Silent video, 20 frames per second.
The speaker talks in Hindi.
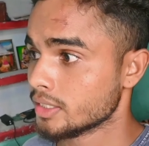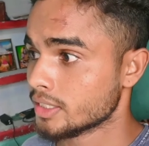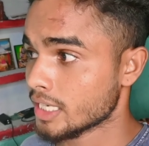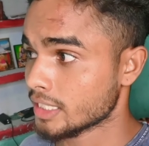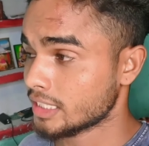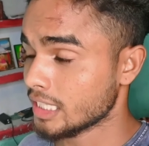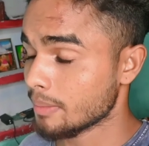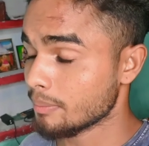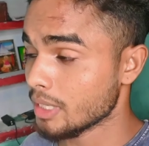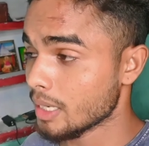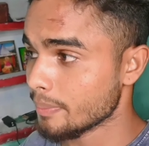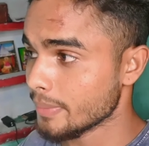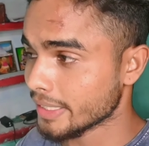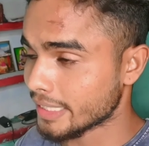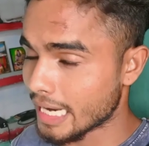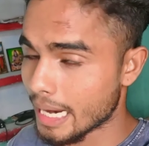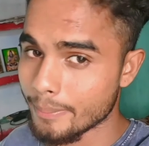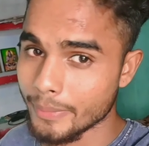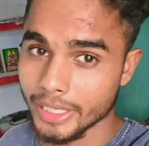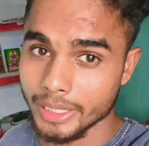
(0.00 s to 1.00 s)
जैसे हमने अपने
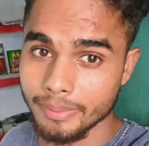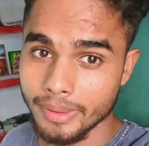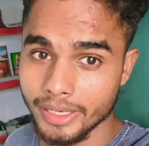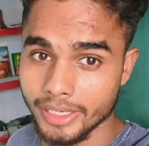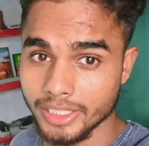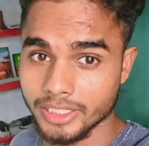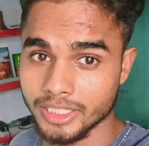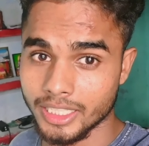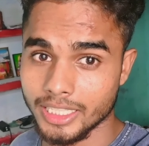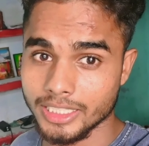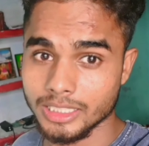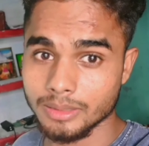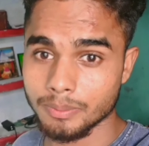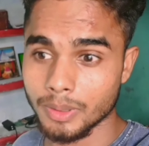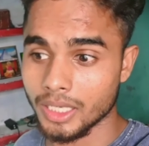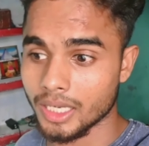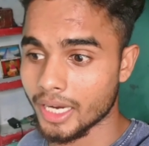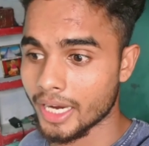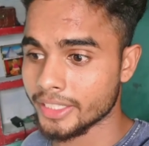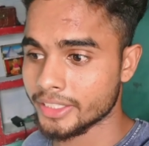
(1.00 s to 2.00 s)
कैमरे की बैटरी चार्जिंग
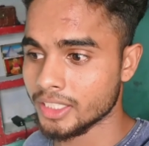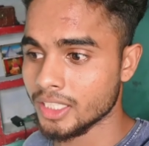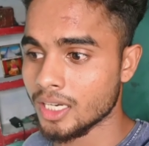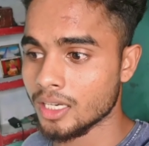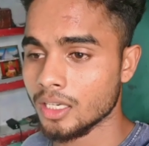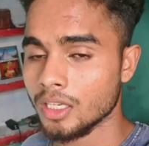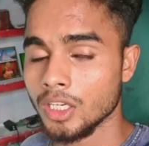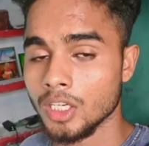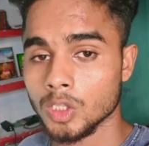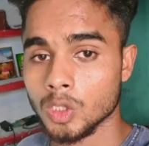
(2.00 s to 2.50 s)
पे लगाई थी ना